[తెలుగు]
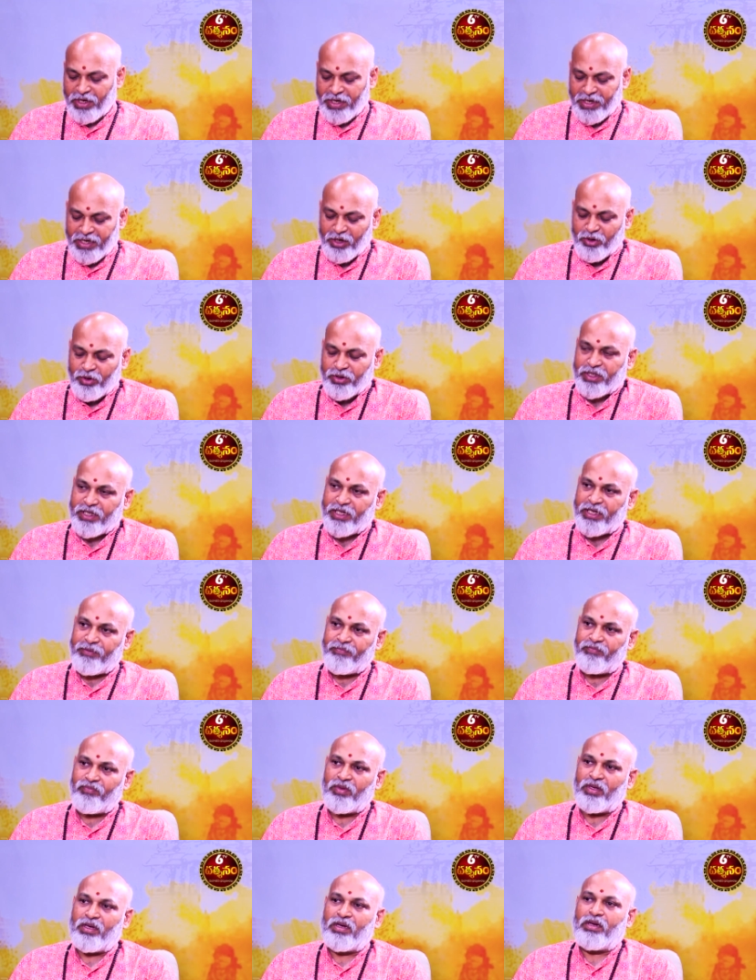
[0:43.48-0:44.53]
రెండవది
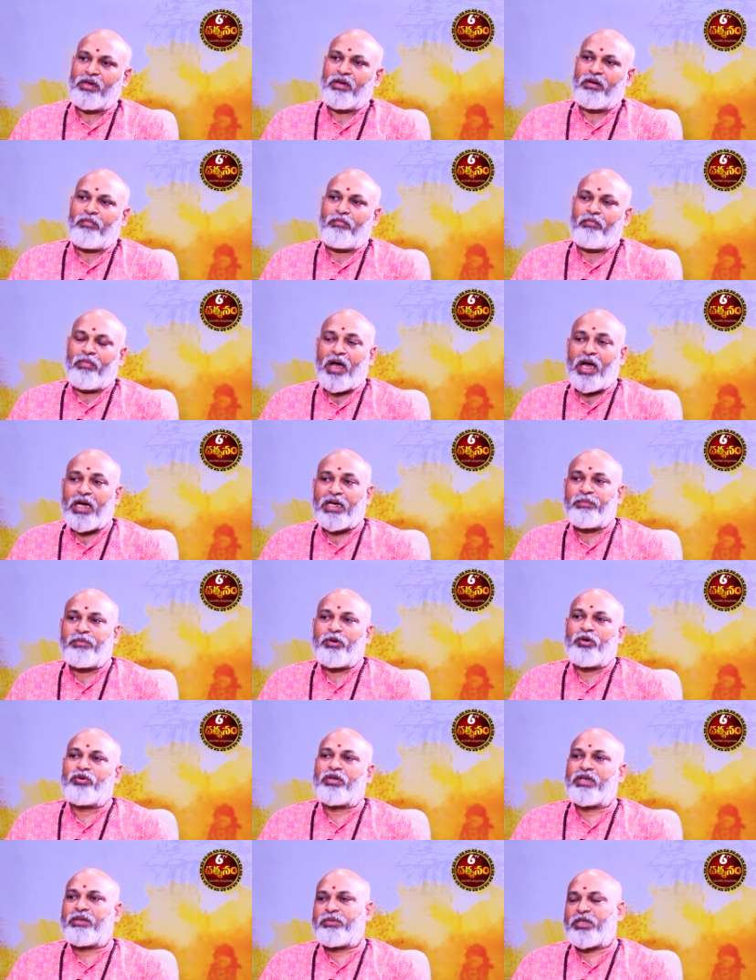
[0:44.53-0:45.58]
మాఘ
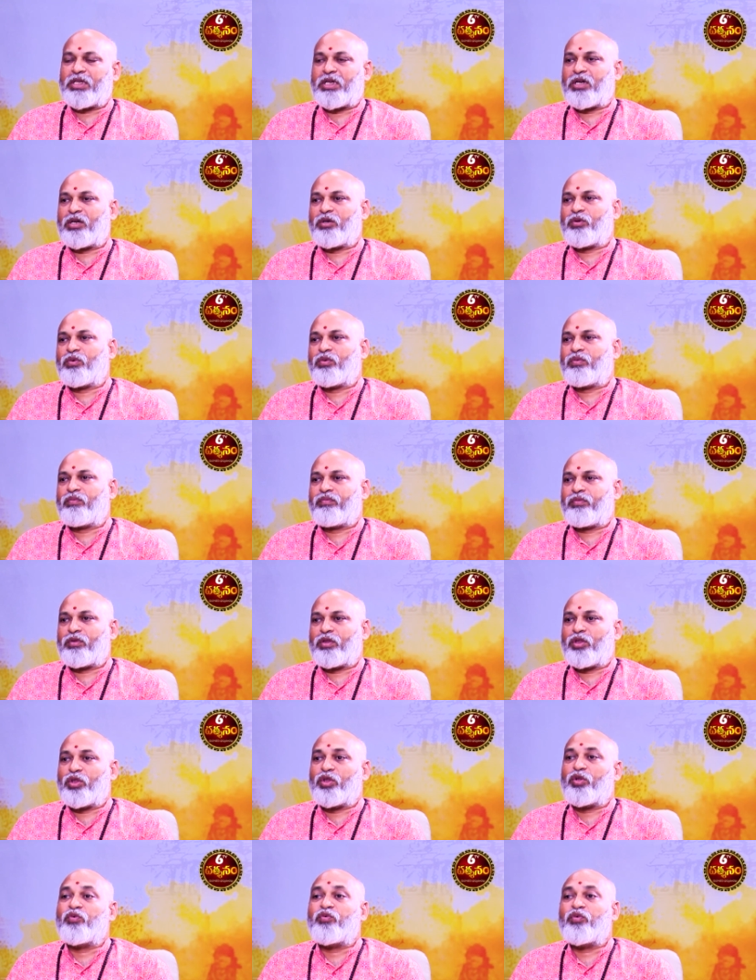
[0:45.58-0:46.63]
పౌర్ణమి నాడు
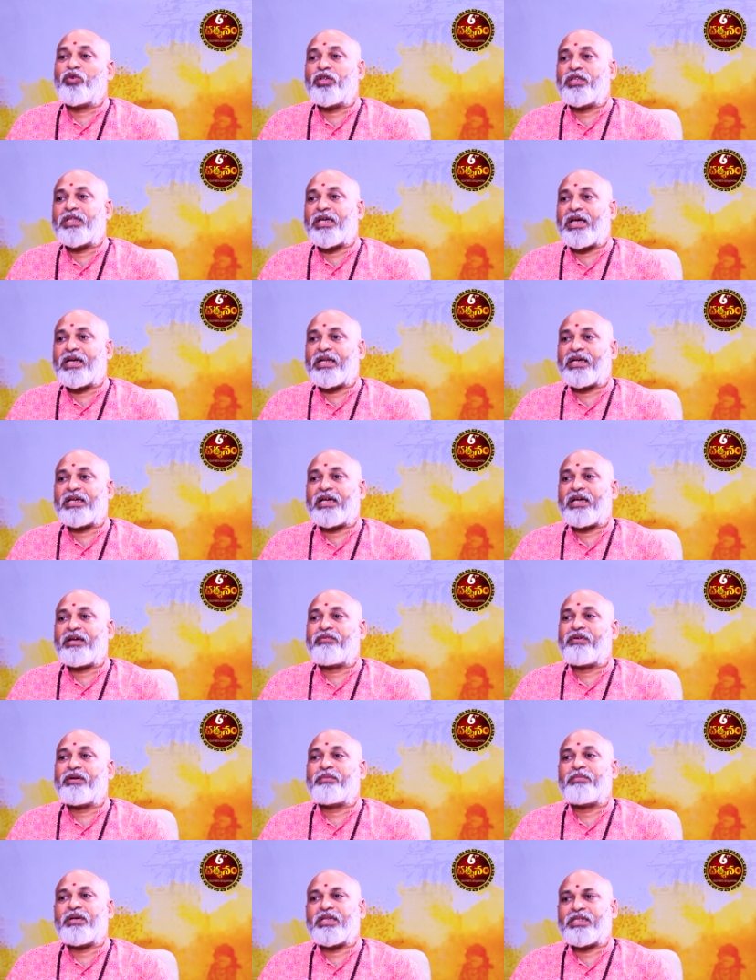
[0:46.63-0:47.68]
నువ్వులు దానంగా
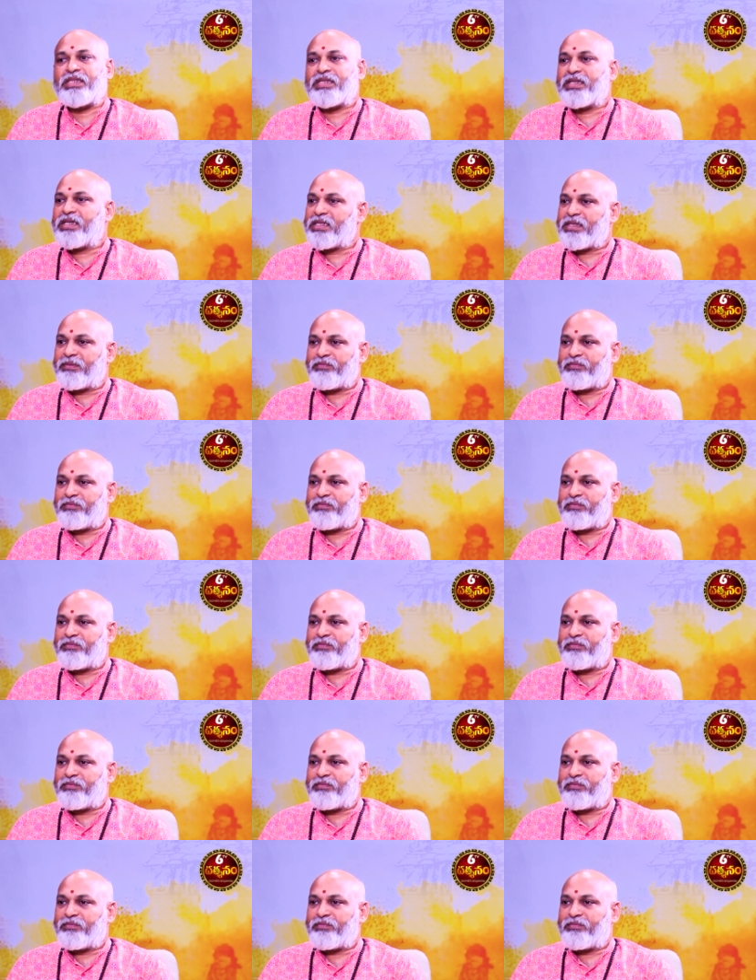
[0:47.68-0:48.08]
ఇవ్వడం మంచిదిగా